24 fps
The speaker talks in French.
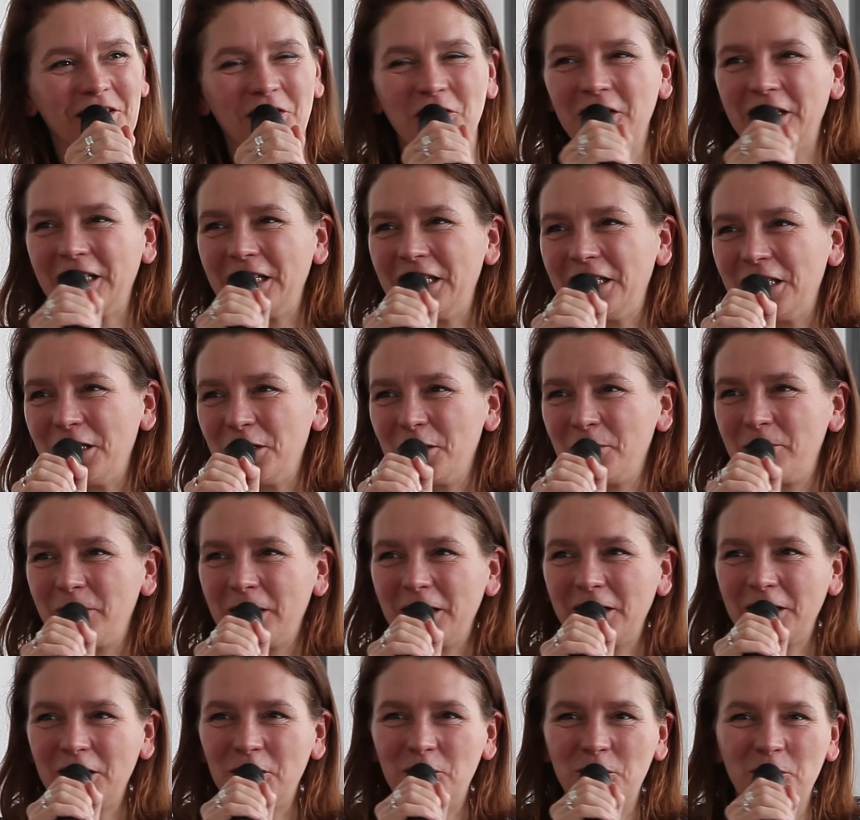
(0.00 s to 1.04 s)
Corinne et
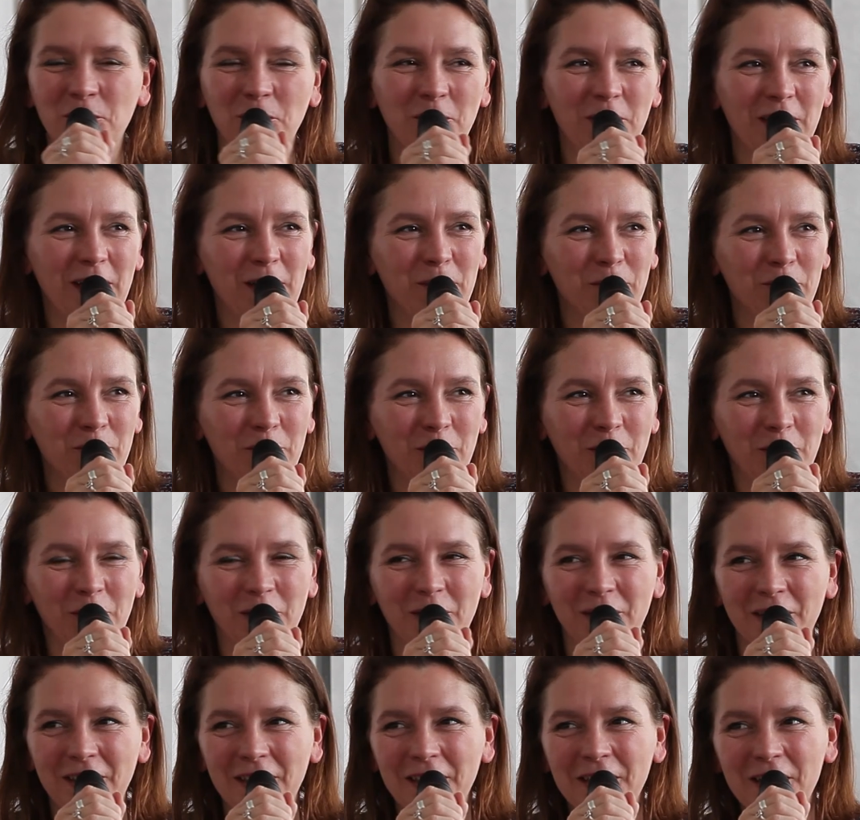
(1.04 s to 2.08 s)
Patrick seront là pour euh,
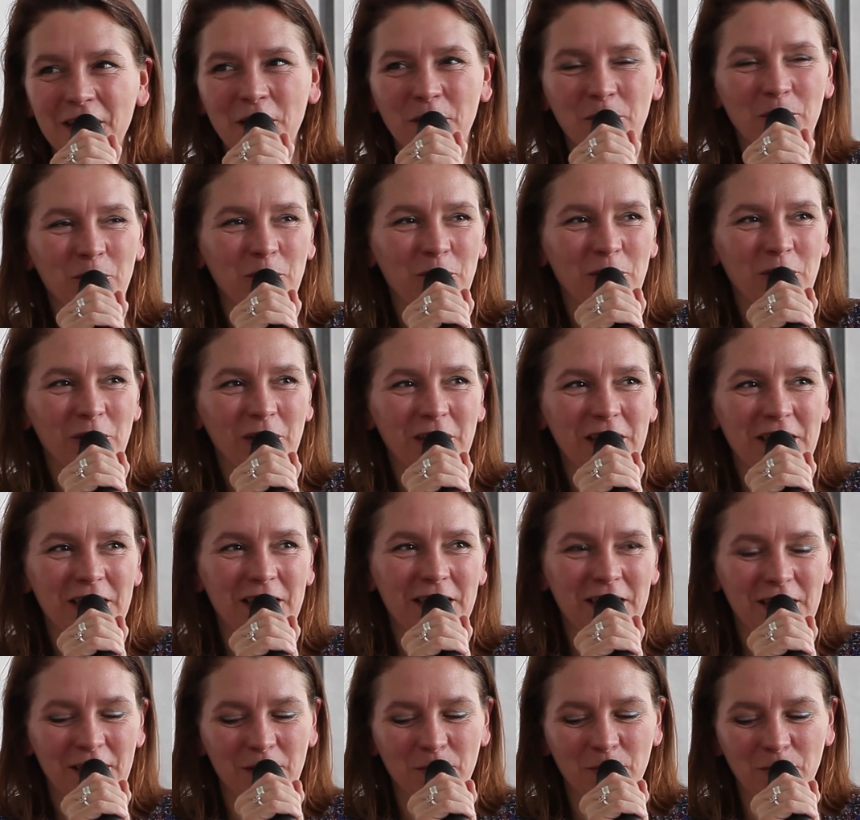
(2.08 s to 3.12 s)
me corriger
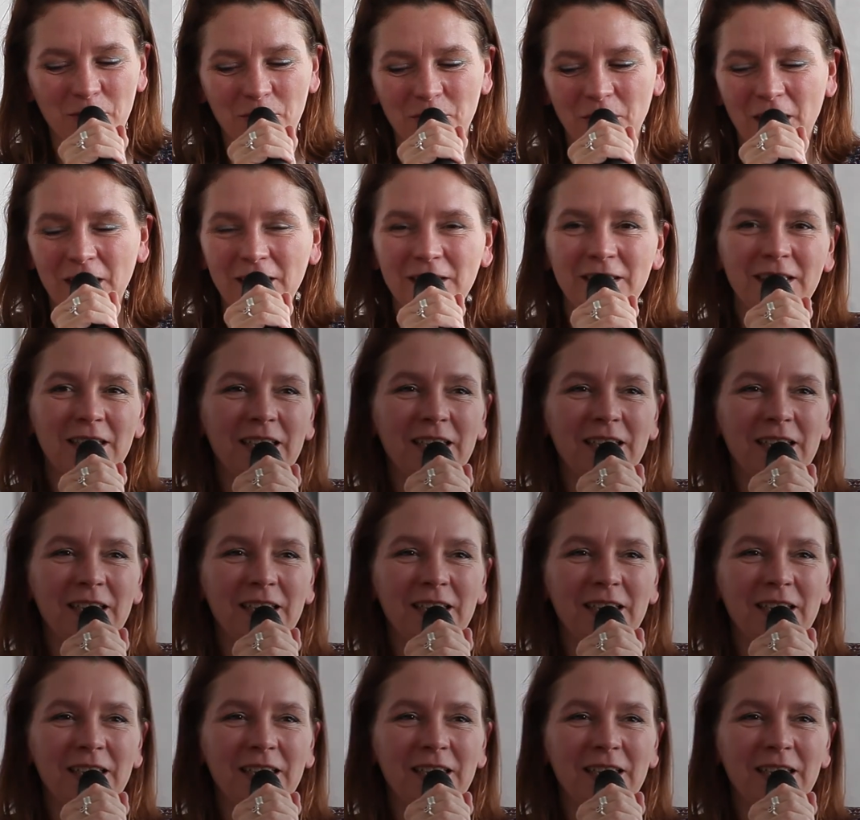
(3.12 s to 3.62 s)
si besoin.